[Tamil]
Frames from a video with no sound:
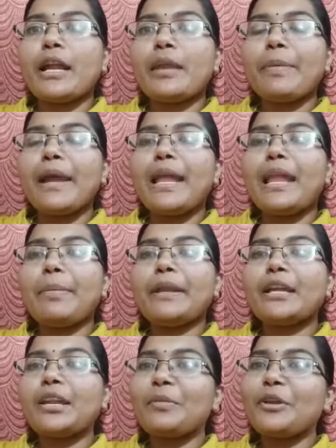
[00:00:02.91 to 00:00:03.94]
கண்டிப்பாக எல்லா
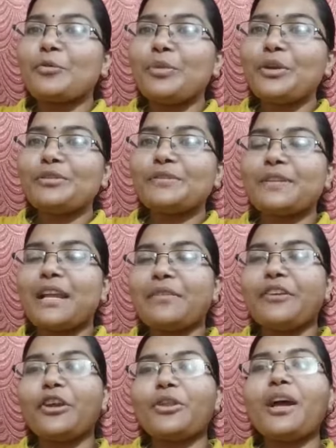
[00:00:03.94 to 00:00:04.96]
பெண்களுக்குமே ரொம்ப
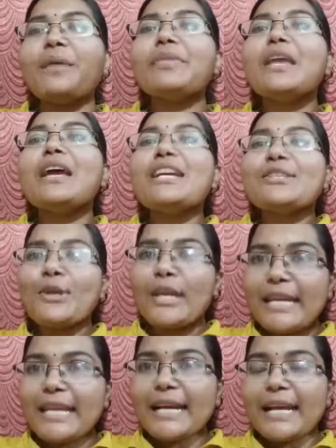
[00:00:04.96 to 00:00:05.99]
யூஸ்ஃபுல்லான வீடியோ தான் ஸோ
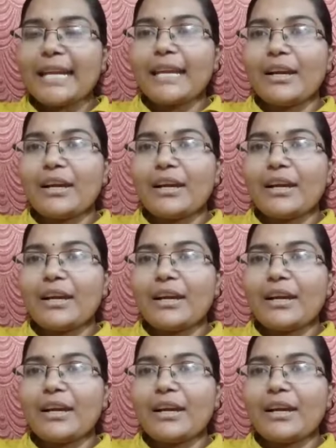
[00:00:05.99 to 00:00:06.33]
இன்னி கண்